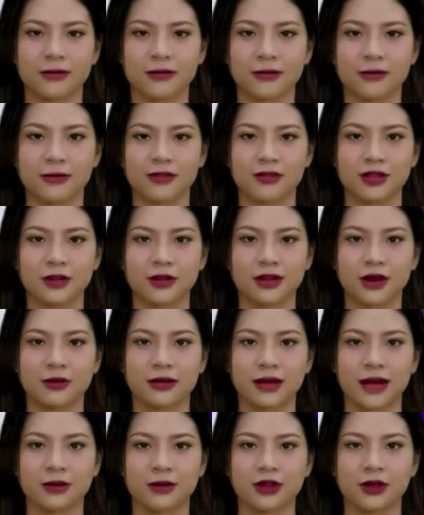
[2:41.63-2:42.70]
如果
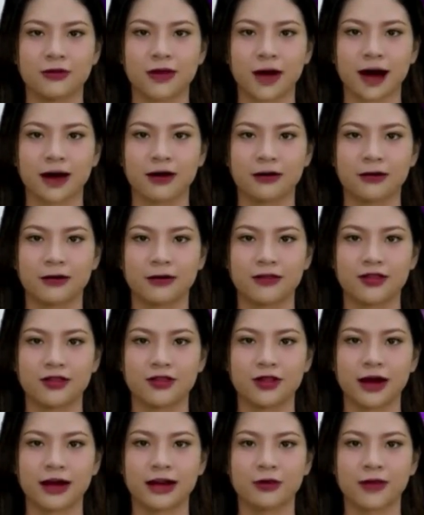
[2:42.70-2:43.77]
您觉得本时
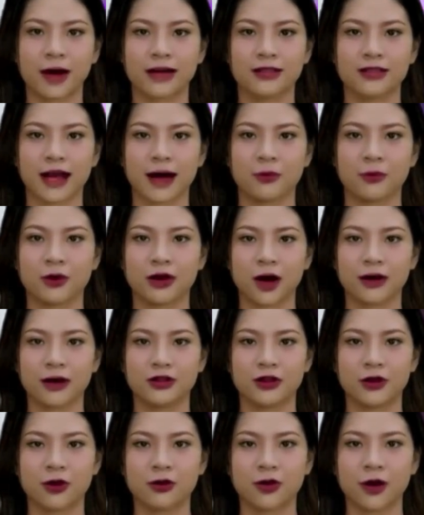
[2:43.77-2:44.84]
事通讯有
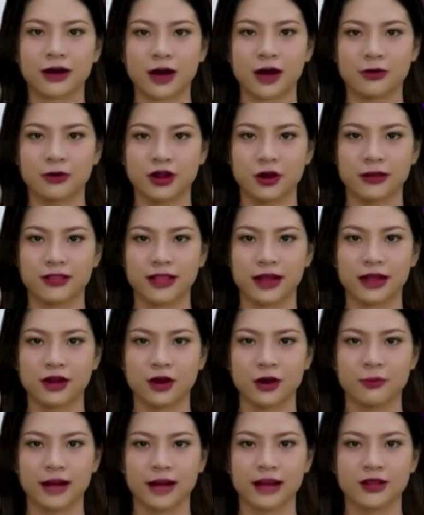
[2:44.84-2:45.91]
用，请不
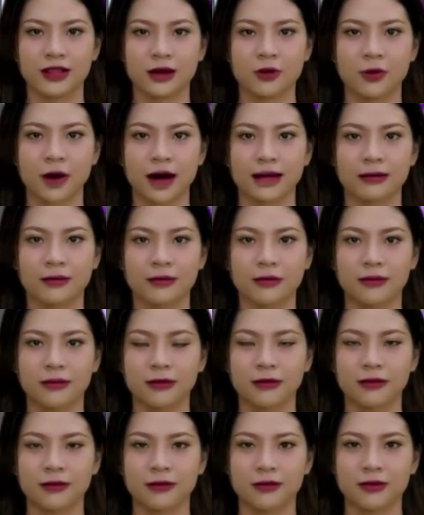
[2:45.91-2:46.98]
要忘记点
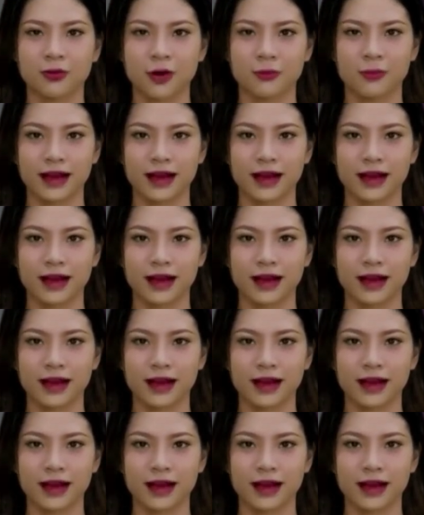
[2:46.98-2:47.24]
赞、